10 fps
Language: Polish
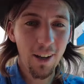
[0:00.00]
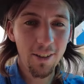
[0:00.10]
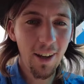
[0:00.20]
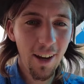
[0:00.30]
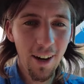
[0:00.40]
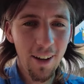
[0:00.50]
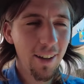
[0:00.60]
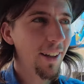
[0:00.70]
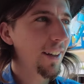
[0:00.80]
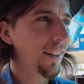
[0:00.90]
Kasera
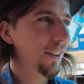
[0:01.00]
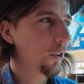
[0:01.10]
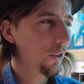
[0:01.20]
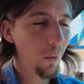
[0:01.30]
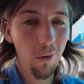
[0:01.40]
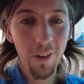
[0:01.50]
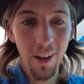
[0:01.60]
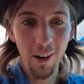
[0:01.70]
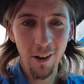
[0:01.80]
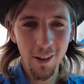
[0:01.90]
y to się mówi
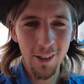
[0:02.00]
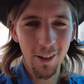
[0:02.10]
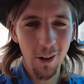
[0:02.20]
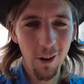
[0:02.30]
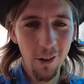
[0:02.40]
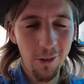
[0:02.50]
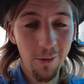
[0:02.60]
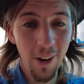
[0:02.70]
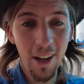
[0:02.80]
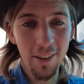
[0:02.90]
na kogoś, do kogoś
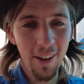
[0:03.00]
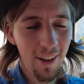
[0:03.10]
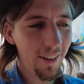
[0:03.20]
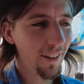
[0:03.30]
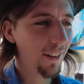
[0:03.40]
wraca,